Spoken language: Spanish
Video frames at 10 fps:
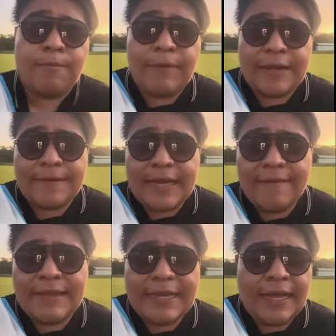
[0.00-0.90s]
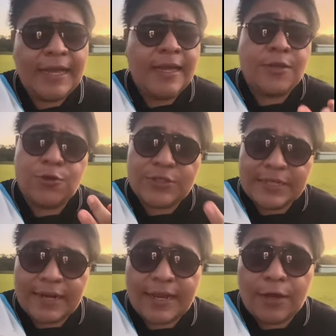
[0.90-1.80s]
Marvin Ávila,
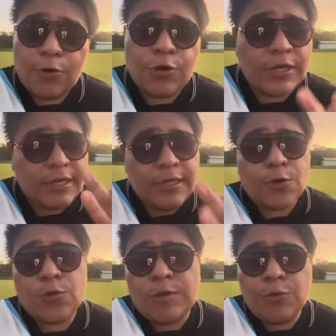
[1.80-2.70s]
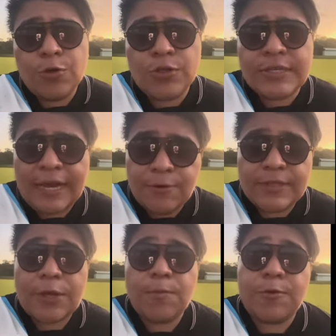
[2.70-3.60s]
Justin Racancoj y Rudy Muñoz
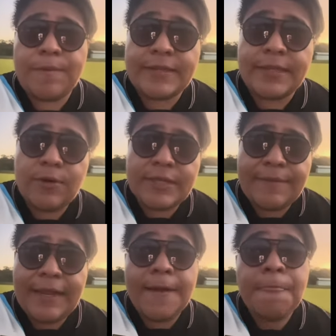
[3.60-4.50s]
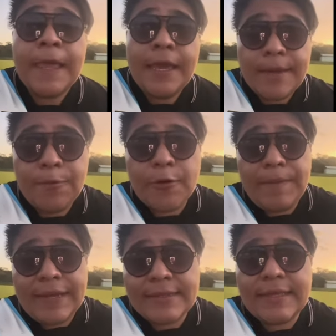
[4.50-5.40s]
anotaron por parte de Guatemala y por
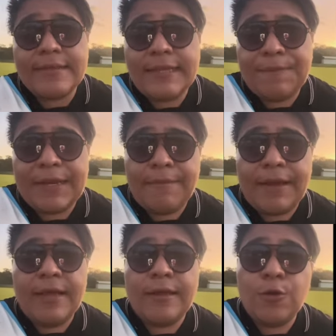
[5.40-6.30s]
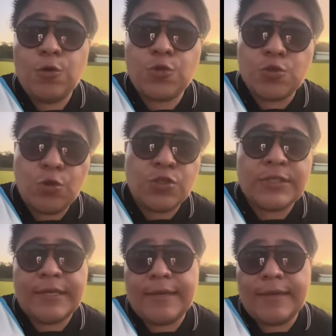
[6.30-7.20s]
parte de Panamá los
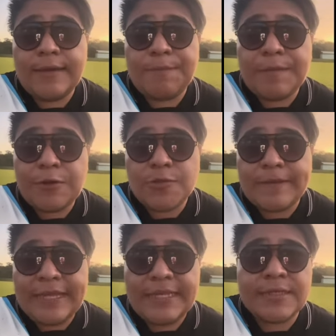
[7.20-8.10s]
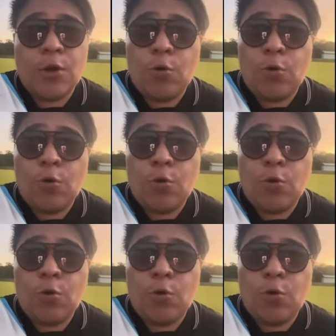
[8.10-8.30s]
dos eh, primeros penales,